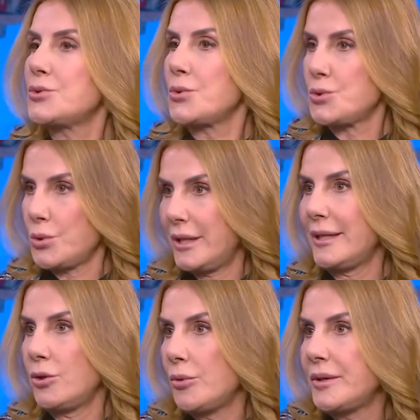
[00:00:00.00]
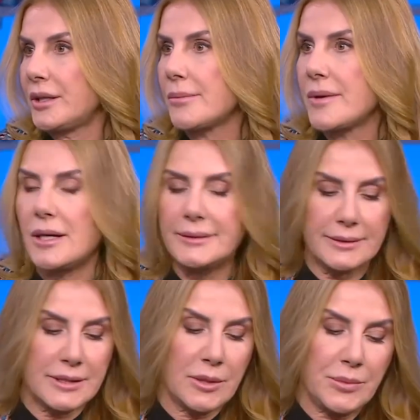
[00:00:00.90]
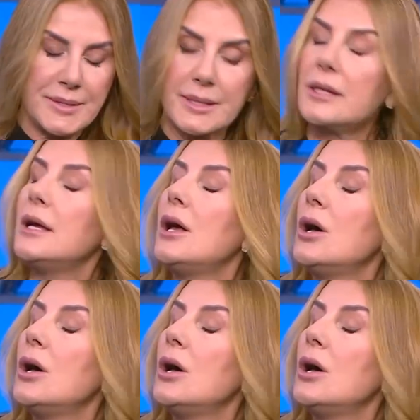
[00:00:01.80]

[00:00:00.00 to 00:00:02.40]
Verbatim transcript: çok çok ilgili o mikrobiyatanın yapısı.